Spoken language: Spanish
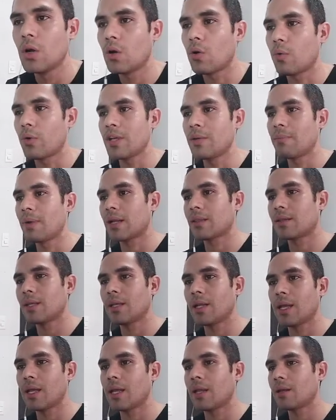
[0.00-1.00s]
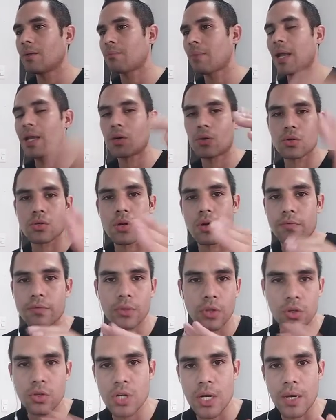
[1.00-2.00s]
o voy a invertir en Microsoft,
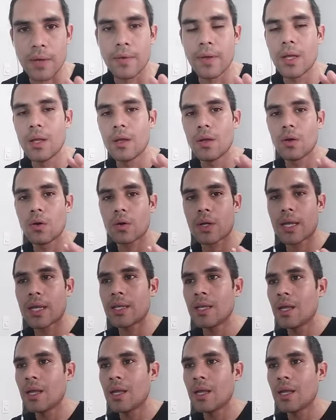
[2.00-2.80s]
no sé, ¿ok?